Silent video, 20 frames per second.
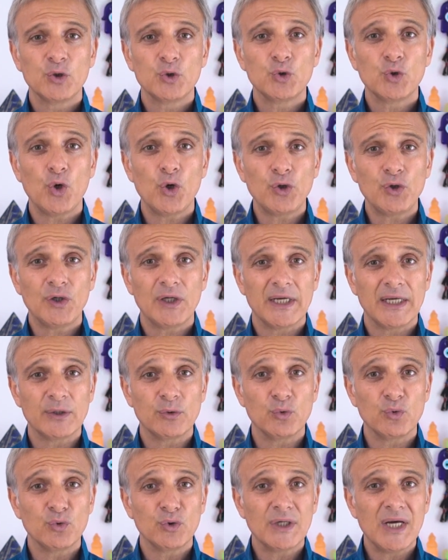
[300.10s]
kökle,
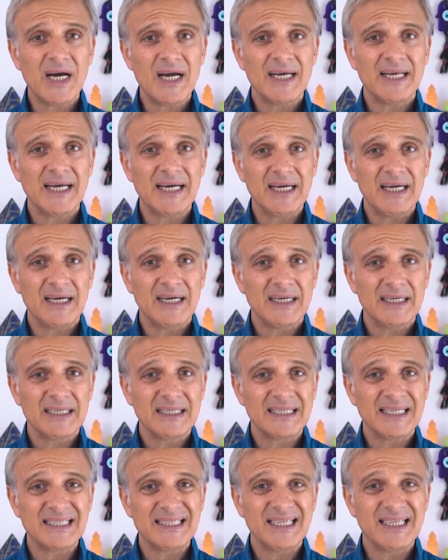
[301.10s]
dünyaya
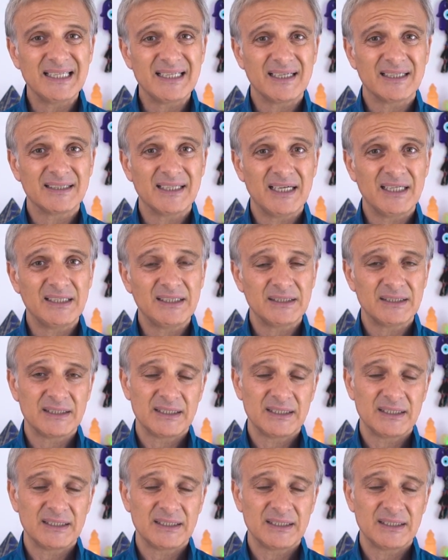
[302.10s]
yeteri kadar